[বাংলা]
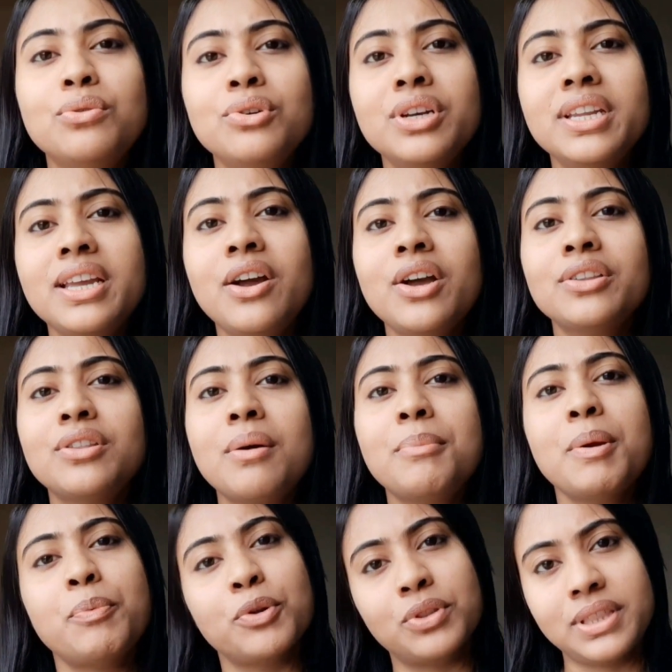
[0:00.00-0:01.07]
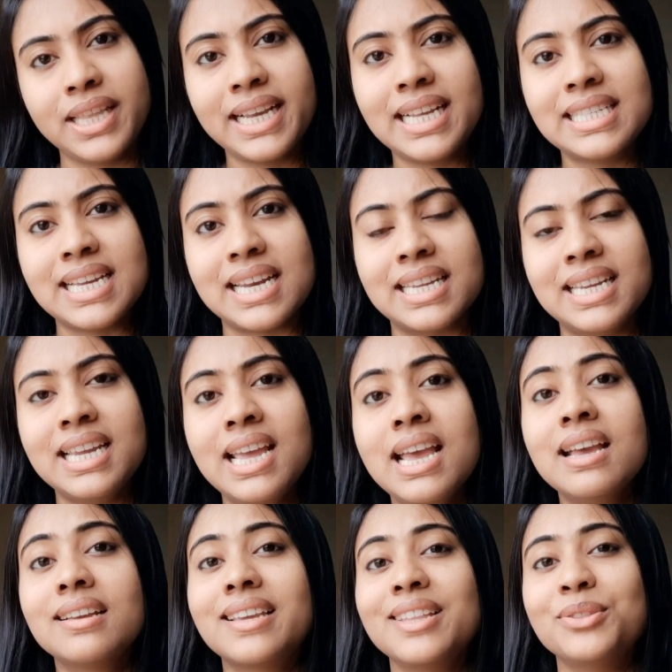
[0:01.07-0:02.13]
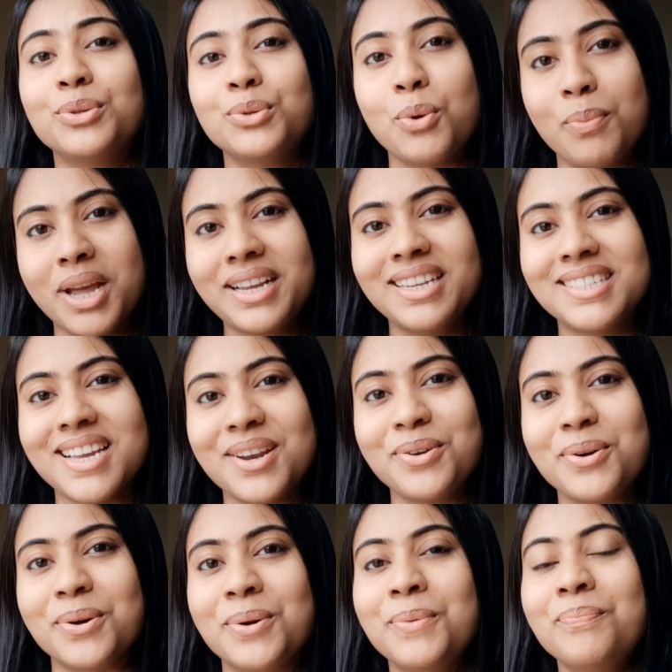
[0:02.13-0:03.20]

গুণ নিয়ে হয়তো আমরা প্রত্যেকে জানি কিন্তু তোমরা কি জানো